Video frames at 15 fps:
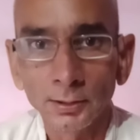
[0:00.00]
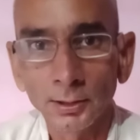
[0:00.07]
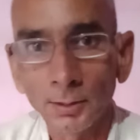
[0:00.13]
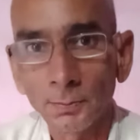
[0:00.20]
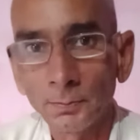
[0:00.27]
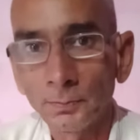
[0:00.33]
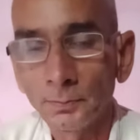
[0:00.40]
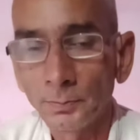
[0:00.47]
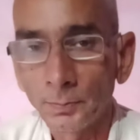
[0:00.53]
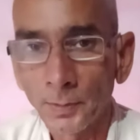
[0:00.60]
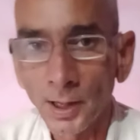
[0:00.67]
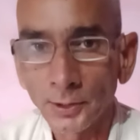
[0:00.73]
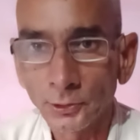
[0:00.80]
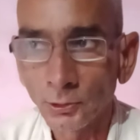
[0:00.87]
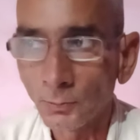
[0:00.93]
तब
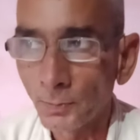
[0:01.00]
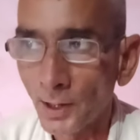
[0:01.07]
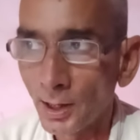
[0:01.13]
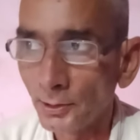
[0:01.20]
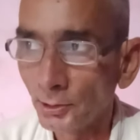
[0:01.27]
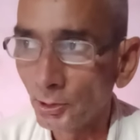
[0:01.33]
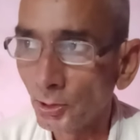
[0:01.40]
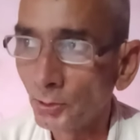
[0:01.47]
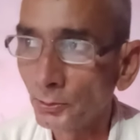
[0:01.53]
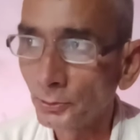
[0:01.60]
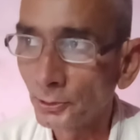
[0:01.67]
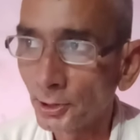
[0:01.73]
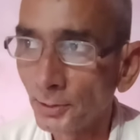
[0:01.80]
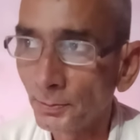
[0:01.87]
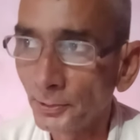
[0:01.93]
पांचों पांडव
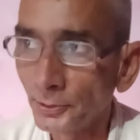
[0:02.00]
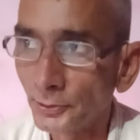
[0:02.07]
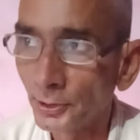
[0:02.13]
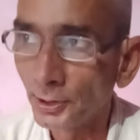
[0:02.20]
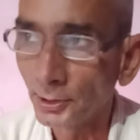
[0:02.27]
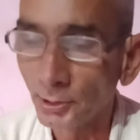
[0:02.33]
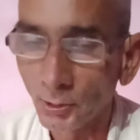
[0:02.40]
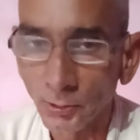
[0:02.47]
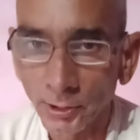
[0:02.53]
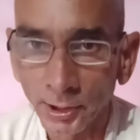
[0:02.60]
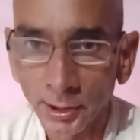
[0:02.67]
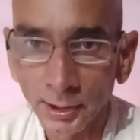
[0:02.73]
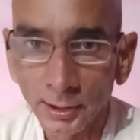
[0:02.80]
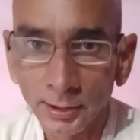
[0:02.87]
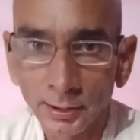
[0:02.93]
उसके पीछे दौड़े
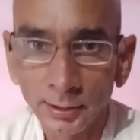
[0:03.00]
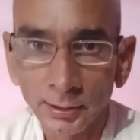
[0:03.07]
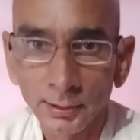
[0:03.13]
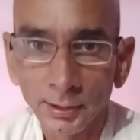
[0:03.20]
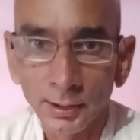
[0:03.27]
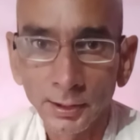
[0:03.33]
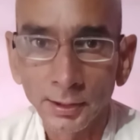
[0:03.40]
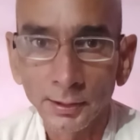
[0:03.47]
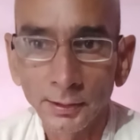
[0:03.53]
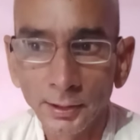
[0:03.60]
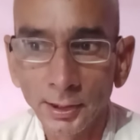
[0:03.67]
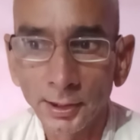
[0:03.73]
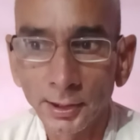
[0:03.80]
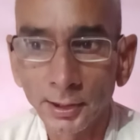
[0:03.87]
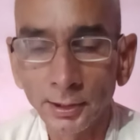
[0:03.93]

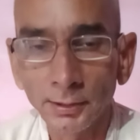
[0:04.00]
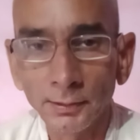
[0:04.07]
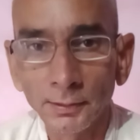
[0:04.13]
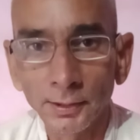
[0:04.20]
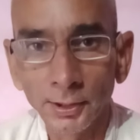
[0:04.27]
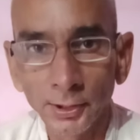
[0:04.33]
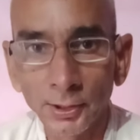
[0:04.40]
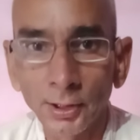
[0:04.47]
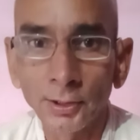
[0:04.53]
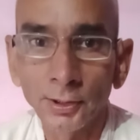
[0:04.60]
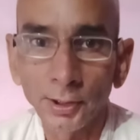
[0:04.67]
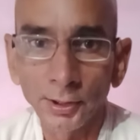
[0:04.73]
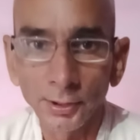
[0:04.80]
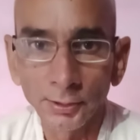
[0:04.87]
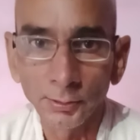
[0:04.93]
लेकिन हिरण
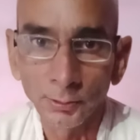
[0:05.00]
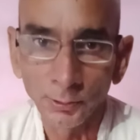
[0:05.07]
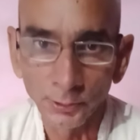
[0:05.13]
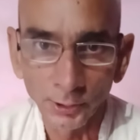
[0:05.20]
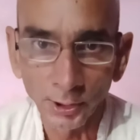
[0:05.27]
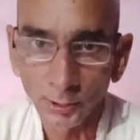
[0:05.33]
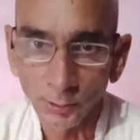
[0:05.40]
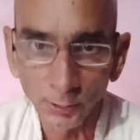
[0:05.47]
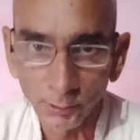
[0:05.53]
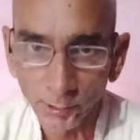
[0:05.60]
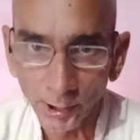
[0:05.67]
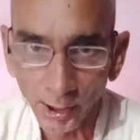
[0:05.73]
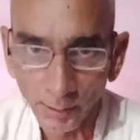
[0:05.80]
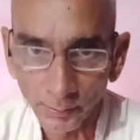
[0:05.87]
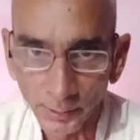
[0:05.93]
कहीं ओझल हो
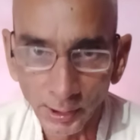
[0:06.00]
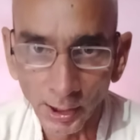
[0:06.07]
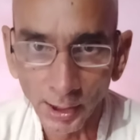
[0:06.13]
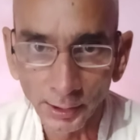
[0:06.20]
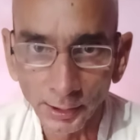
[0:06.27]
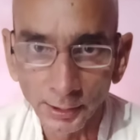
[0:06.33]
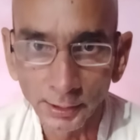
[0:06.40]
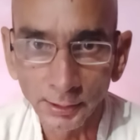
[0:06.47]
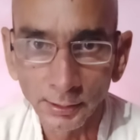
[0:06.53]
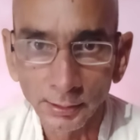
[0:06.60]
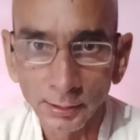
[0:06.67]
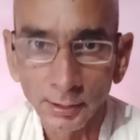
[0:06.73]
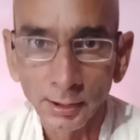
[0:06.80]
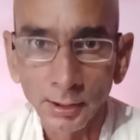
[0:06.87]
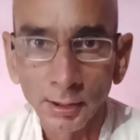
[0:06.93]
गया मिला नहीं
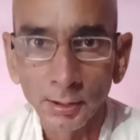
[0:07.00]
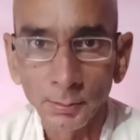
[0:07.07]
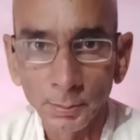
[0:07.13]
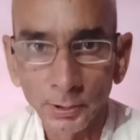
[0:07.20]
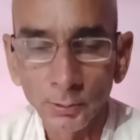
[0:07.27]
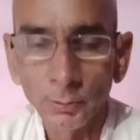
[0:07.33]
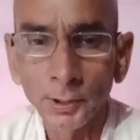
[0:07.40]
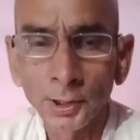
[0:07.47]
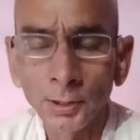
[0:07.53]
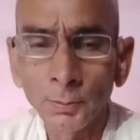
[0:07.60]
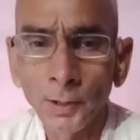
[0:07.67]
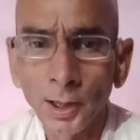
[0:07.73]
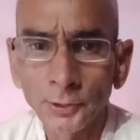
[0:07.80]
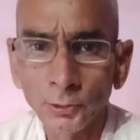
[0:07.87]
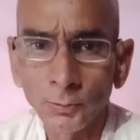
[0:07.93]
फिर वहीं
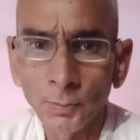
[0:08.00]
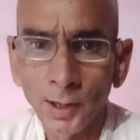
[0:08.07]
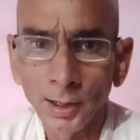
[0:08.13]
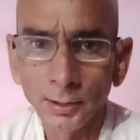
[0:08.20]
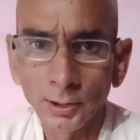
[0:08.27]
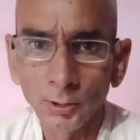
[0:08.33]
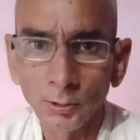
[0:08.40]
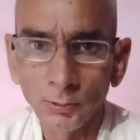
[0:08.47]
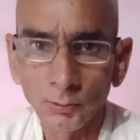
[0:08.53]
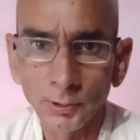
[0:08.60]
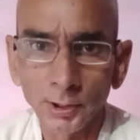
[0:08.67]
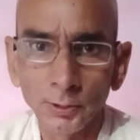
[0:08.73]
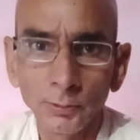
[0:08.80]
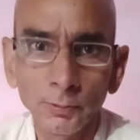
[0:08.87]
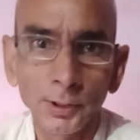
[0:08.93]
पांचों पांडव रुके
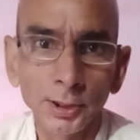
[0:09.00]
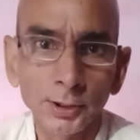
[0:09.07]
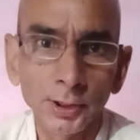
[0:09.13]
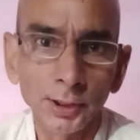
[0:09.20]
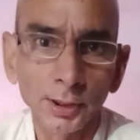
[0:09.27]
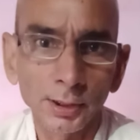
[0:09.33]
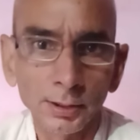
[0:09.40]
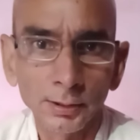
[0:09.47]
हुए थे